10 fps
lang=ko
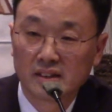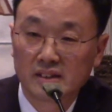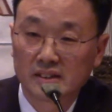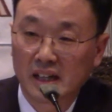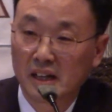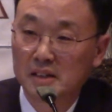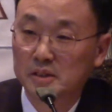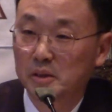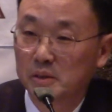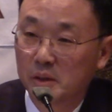사랑하는
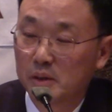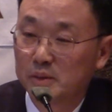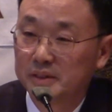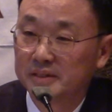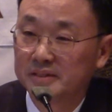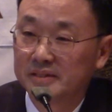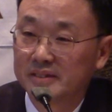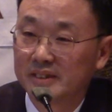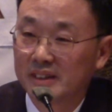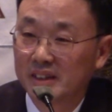성도 여러분,
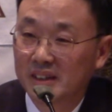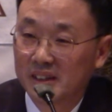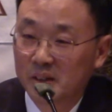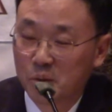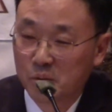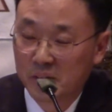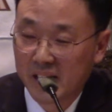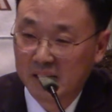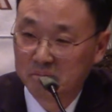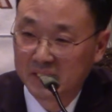
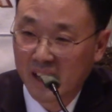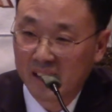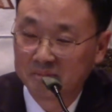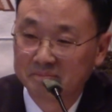울어야 합니다.